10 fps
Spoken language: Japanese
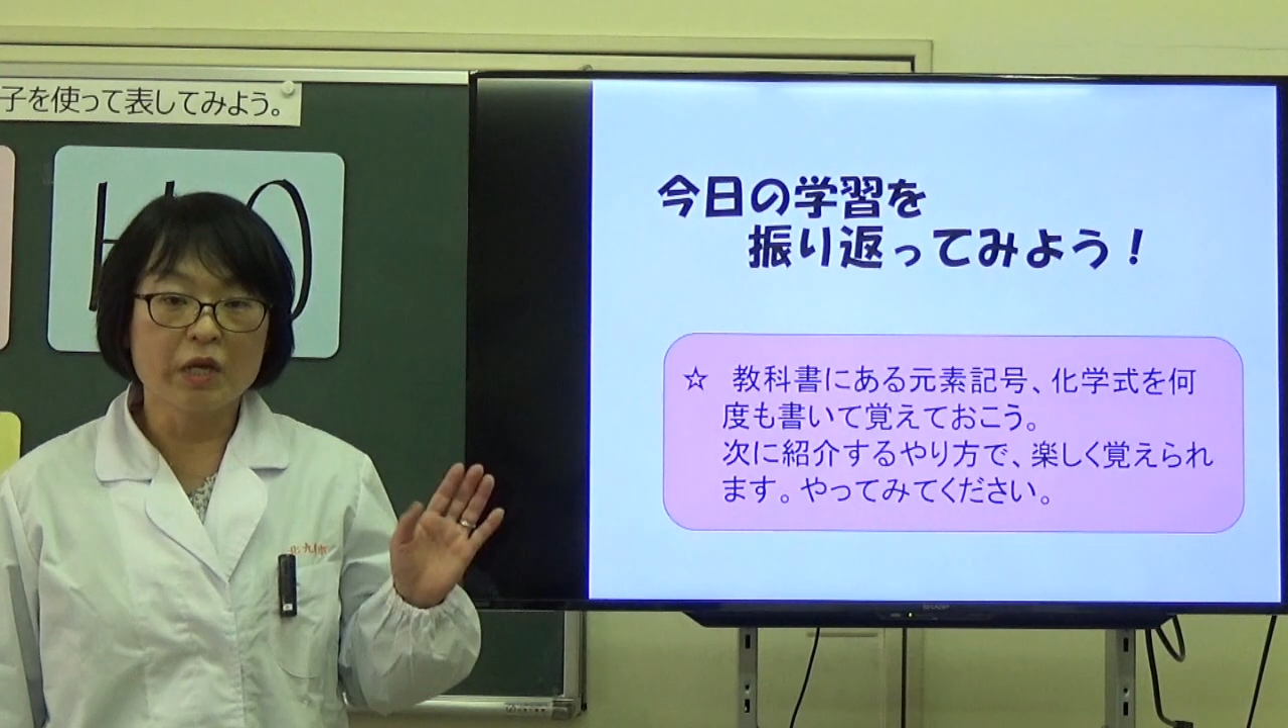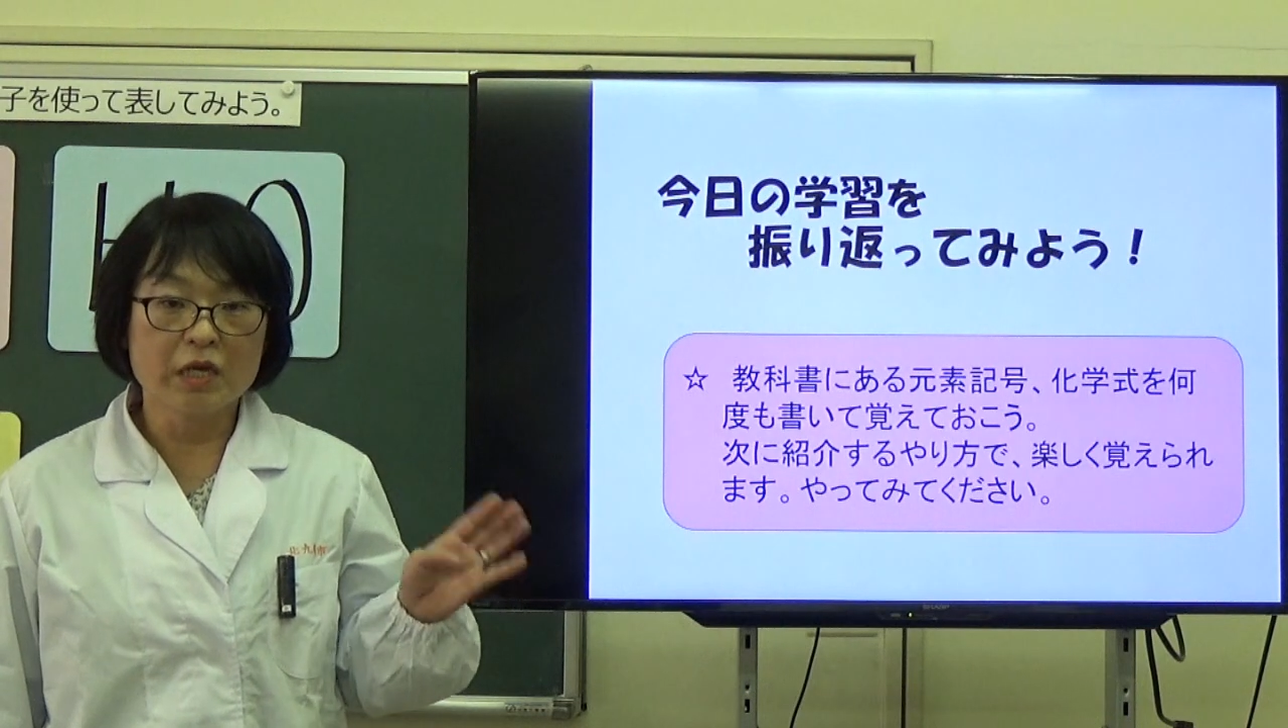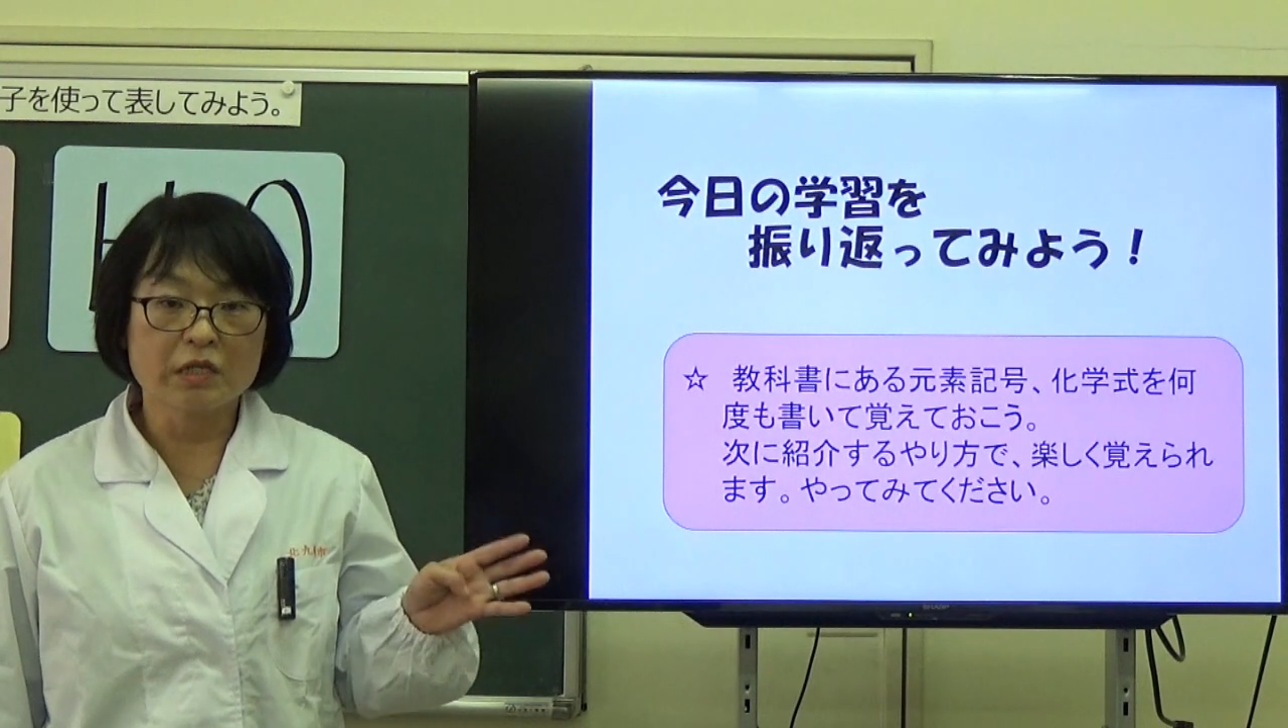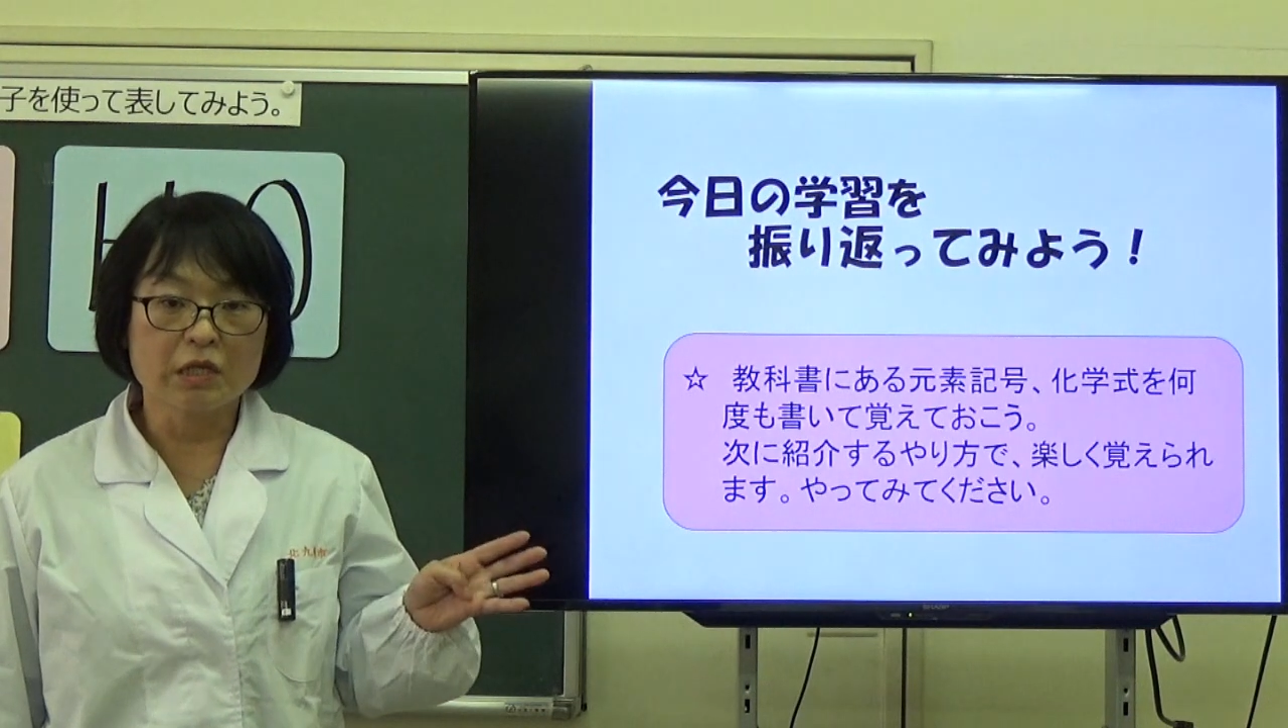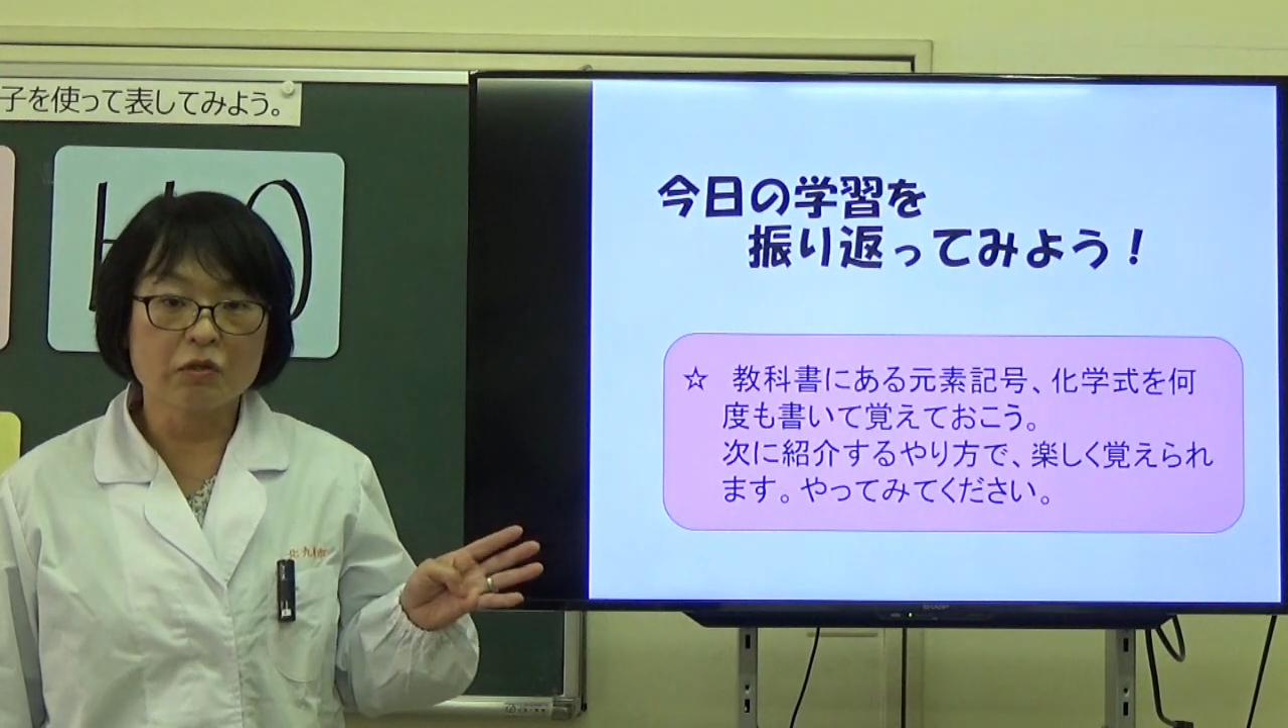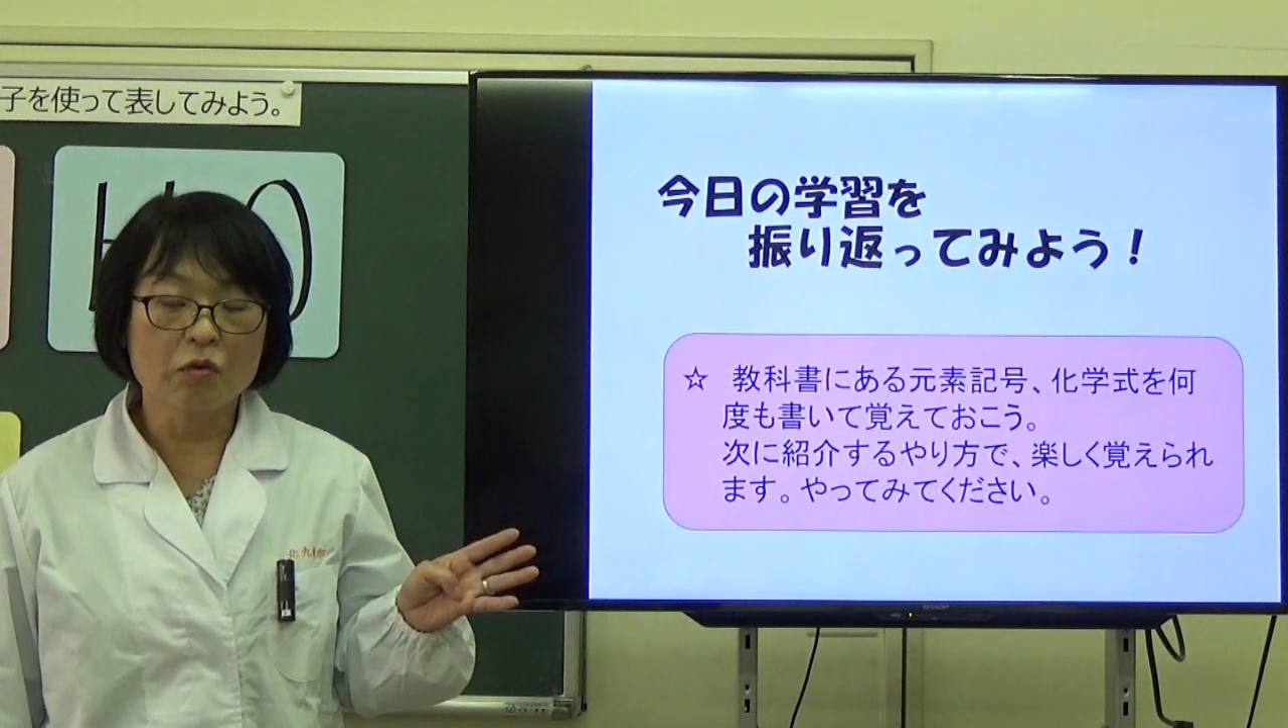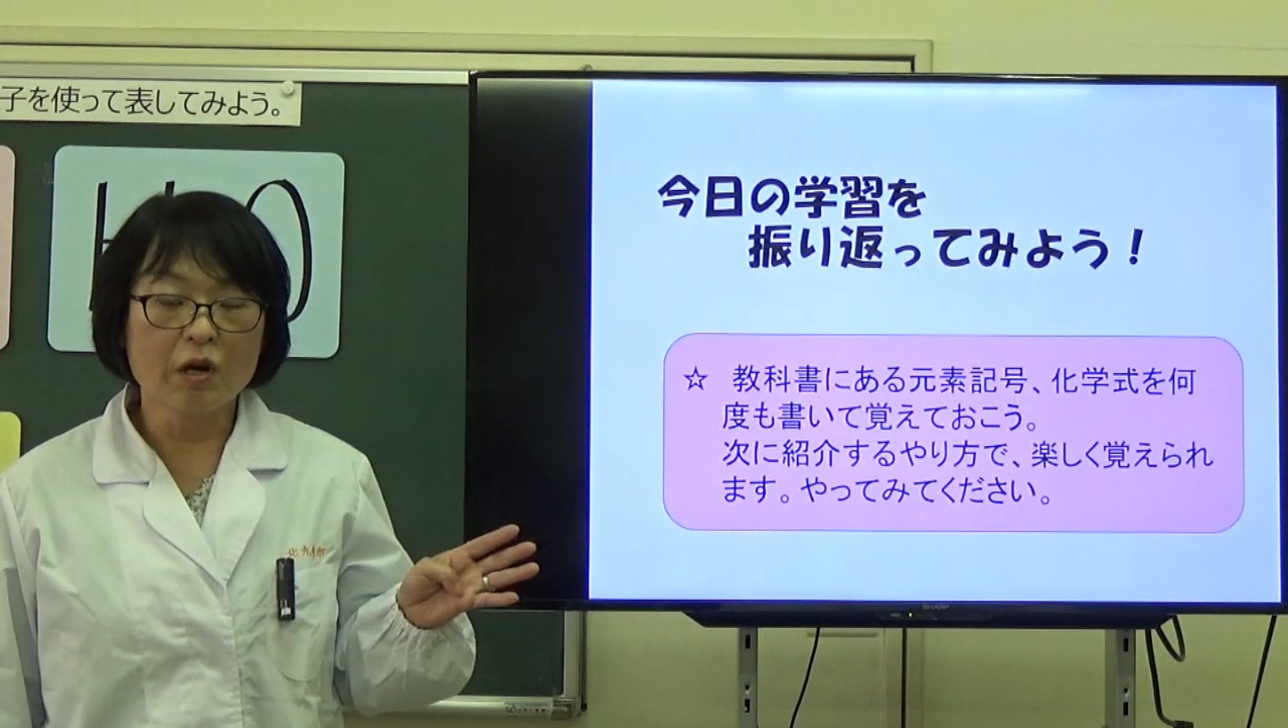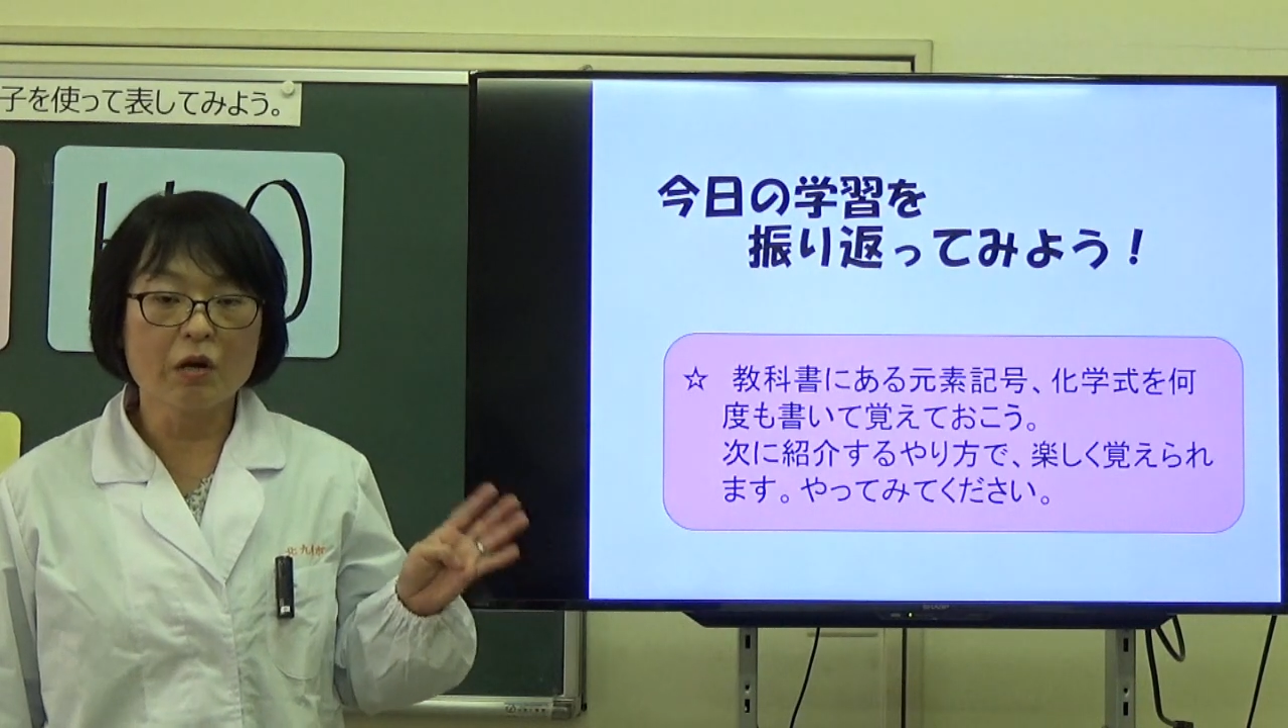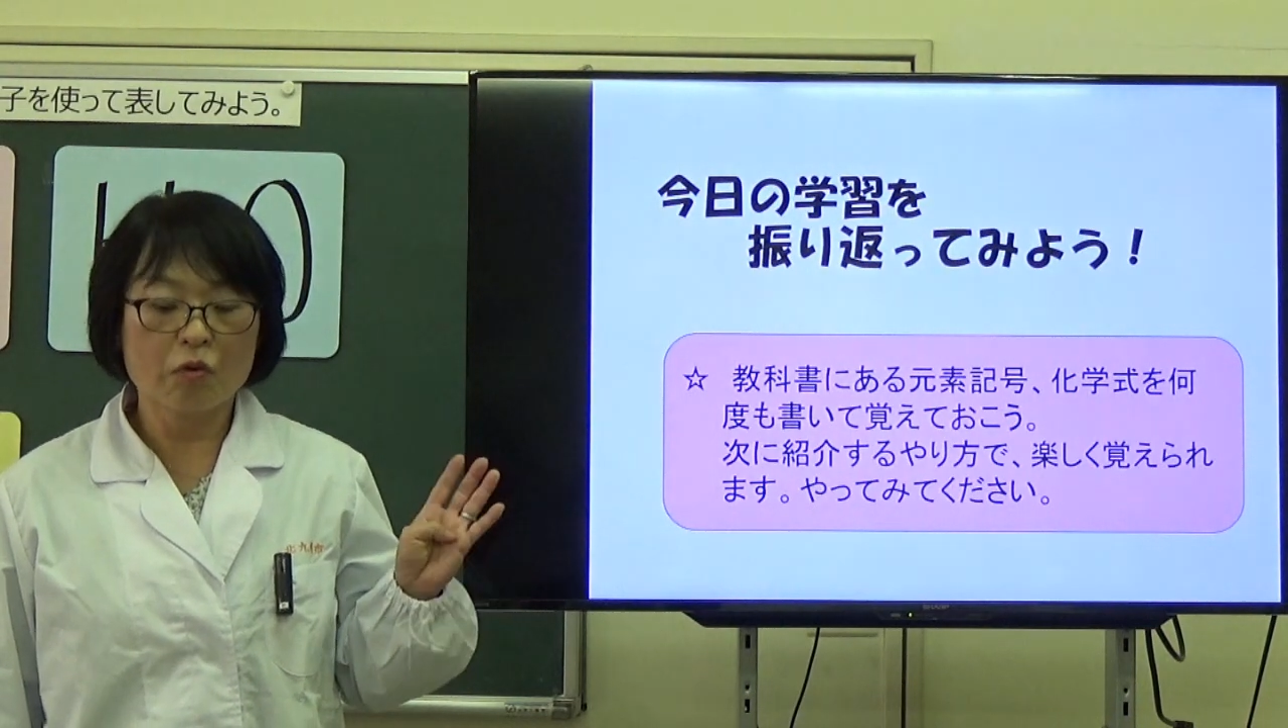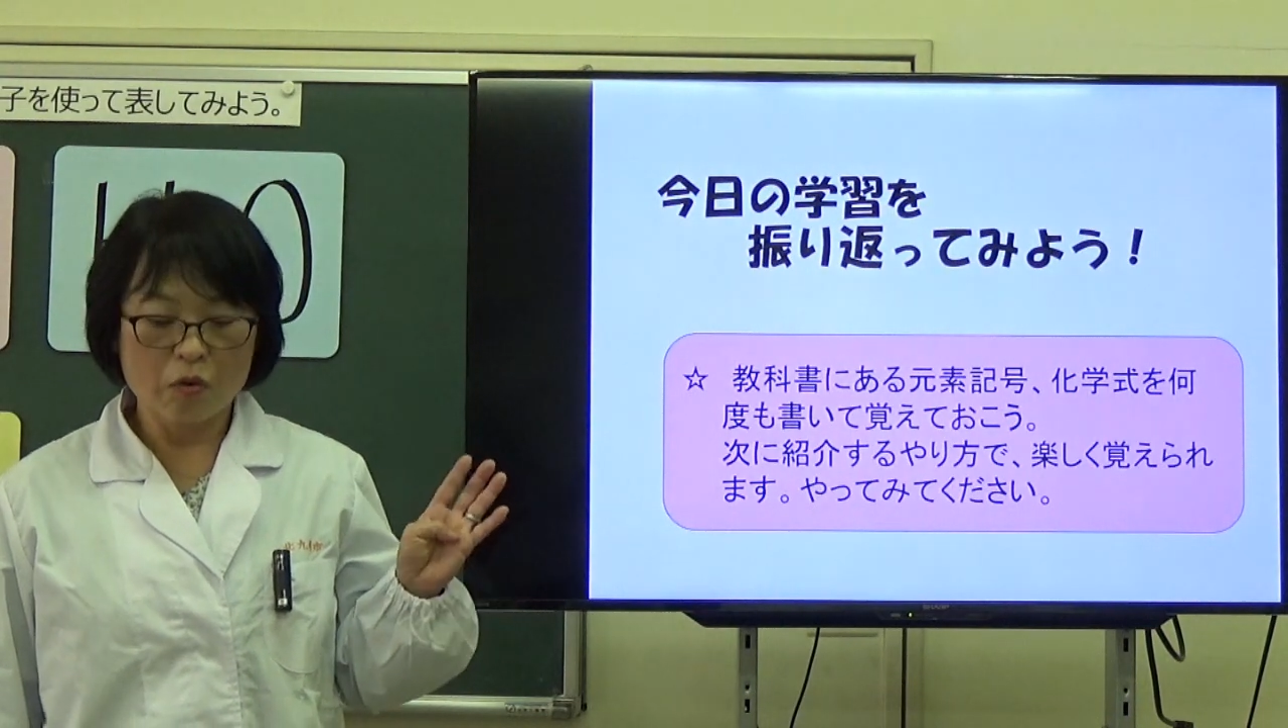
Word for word: 形式とか語